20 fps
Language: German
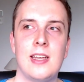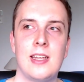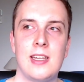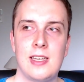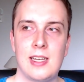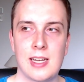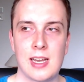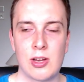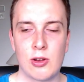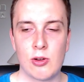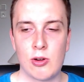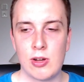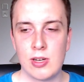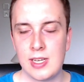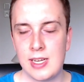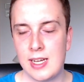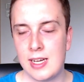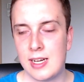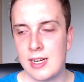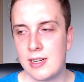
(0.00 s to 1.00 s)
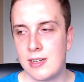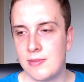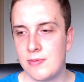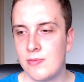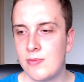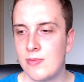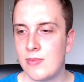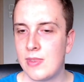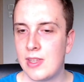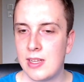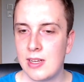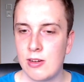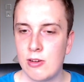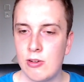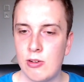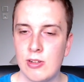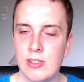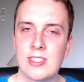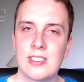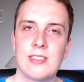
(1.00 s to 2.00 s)
Den Rekord der
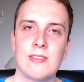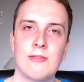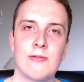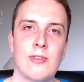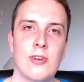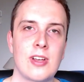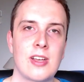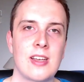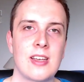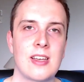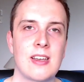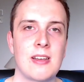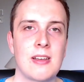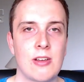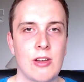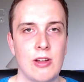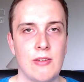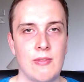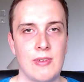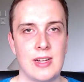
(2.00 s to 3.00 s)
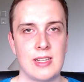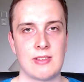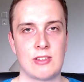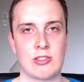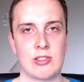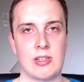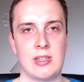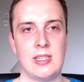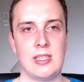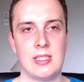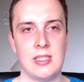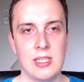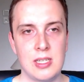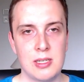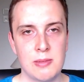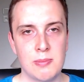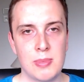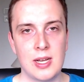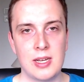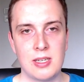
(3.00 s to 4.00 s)
kürzesten Folge können wir jetzt wahrscheinlich
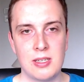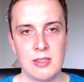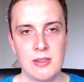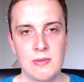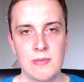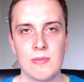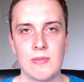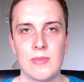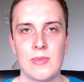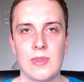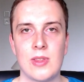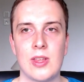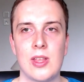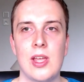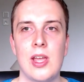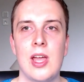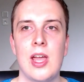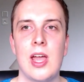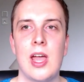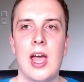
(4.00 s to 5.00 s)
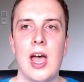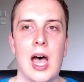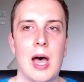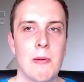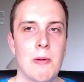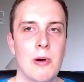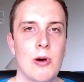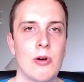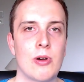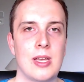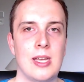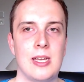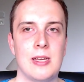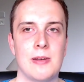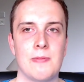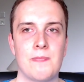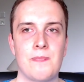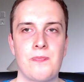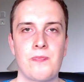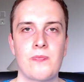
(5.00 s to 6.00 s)
nicht brechen. Aber okay.
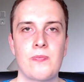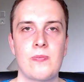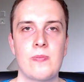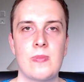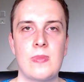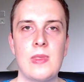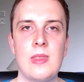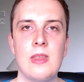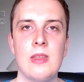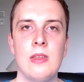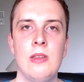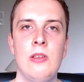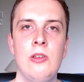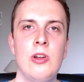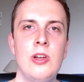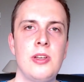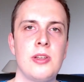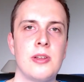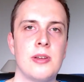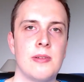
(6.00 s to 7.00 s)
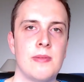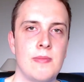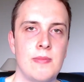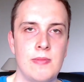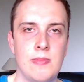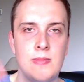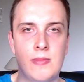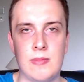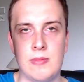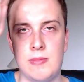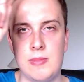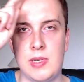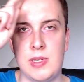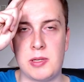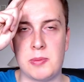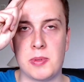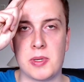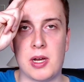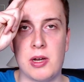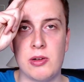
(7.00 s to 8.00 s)
Leute, ich
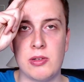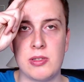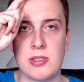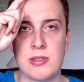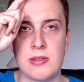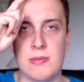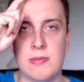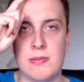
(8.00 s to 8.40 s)
bin raus.